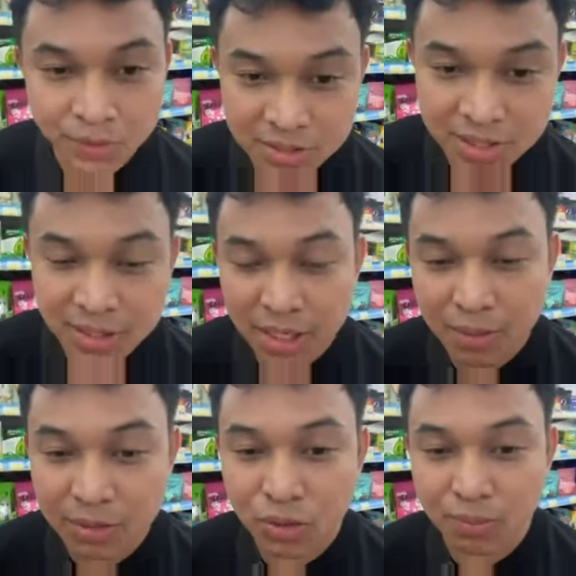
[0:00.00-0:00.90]
Yung skin
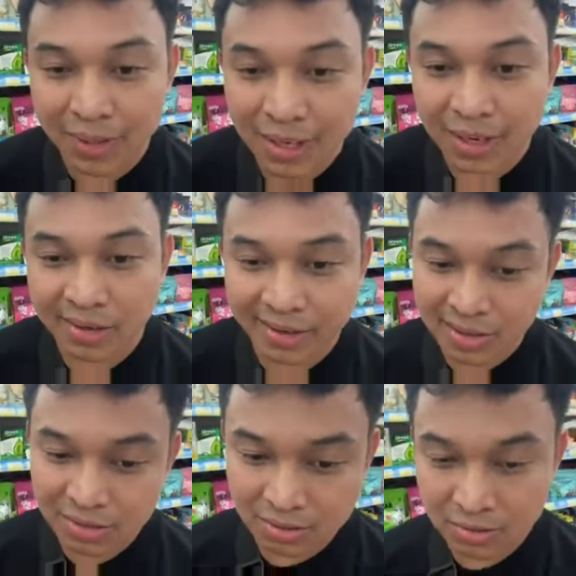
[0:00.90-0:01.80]
nila dito magaganda.
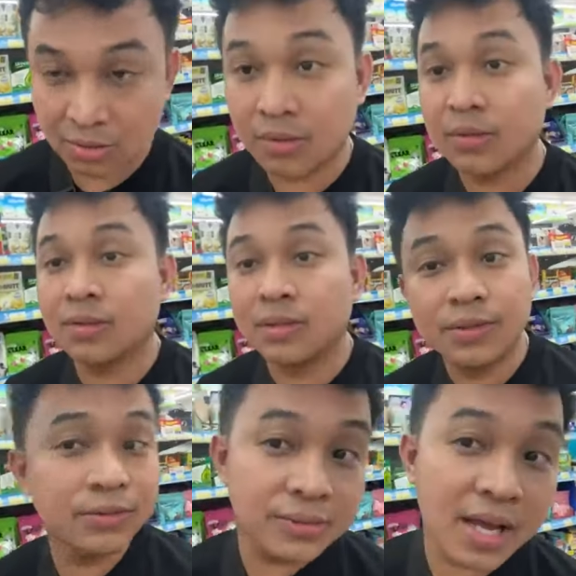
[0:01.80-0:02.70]
Mm.
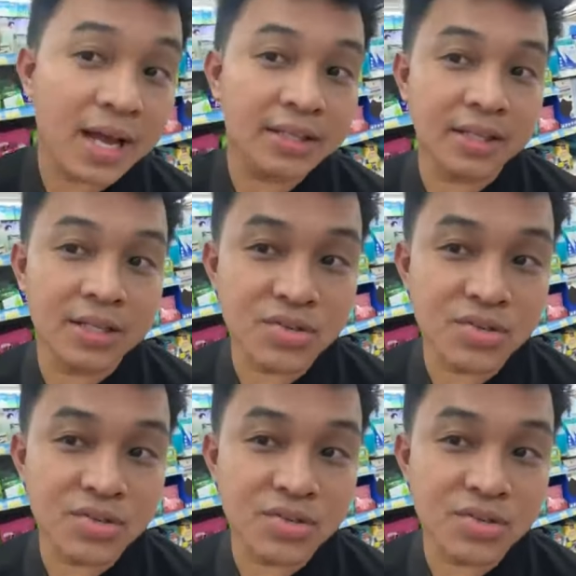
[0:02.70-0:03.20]
Yung sa atin,